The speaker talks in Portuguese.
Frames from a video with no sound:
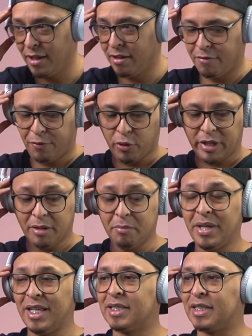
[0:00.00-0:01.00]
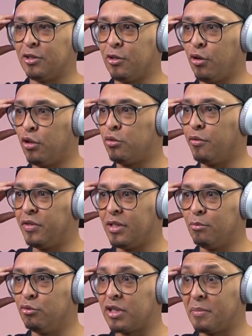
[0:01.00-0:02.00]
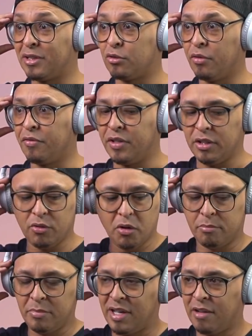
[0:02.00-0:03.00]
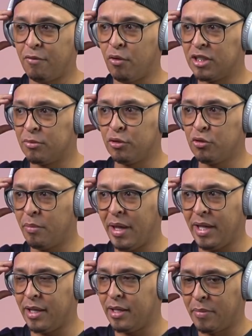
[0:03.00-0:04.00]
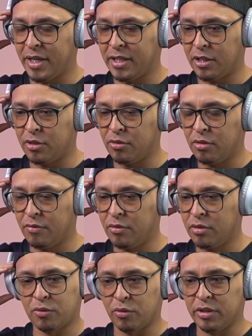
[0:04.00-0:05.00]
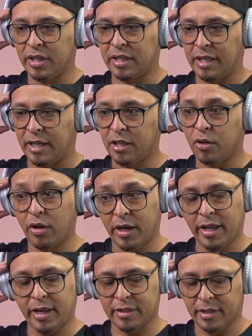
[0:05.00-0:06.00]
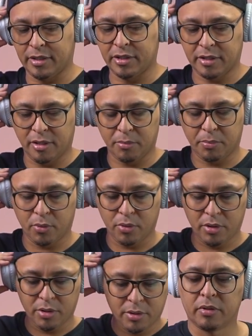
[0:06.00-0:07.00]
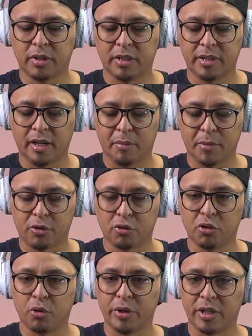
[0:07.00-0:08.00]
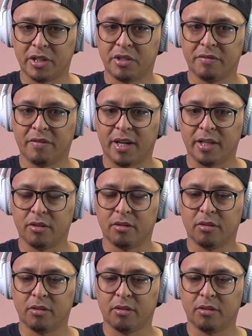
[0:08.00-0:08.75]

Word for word: Ele falou que é ambiente sabe agora eu tô ouvindo a música, mas tô ouvindo minha voz muito bem. Apertei de novo, conectado agora, é, já, já tampou. Cancelamento de ruído ativado.